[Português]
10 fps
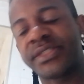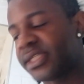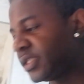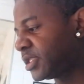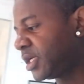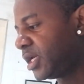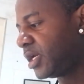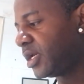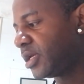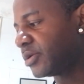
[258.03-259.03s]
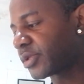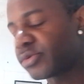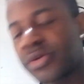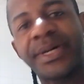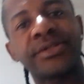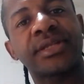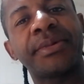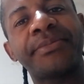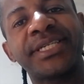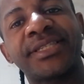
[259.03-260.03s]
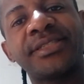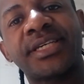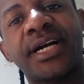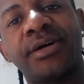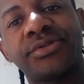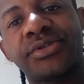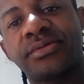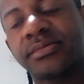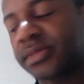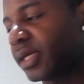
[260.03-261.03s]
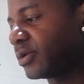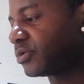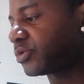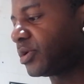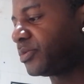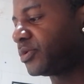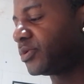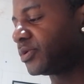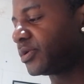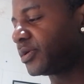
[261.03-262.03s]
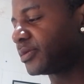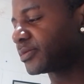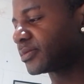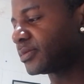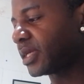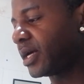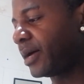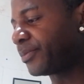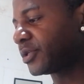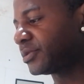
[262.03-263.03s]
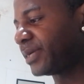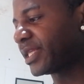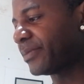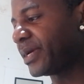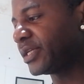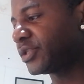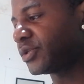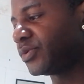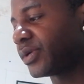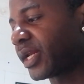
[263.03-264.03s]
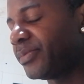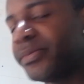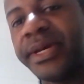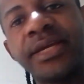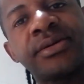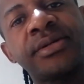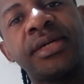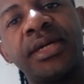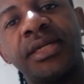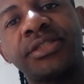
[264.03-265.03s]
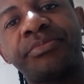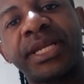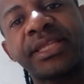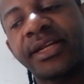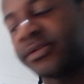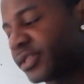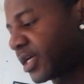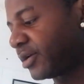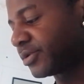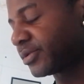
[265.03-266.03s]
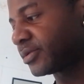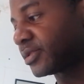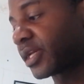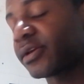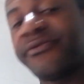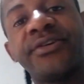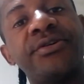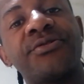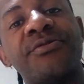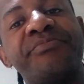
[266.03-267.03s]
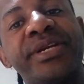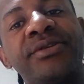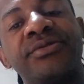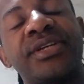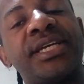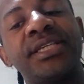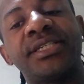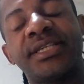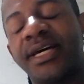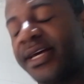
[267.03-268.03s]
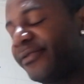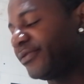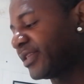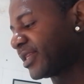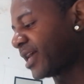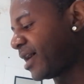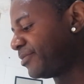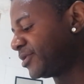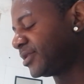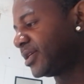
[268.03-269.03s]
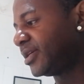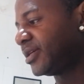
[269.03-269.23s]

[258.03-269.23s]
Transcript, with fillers: vocês. Eu tenho tomado também bastante cálcio. Aqui eu tomo aproximadamente um grama e meio de pré-treino de cálcio. Isso daqui foi eu comprei um kit na FTW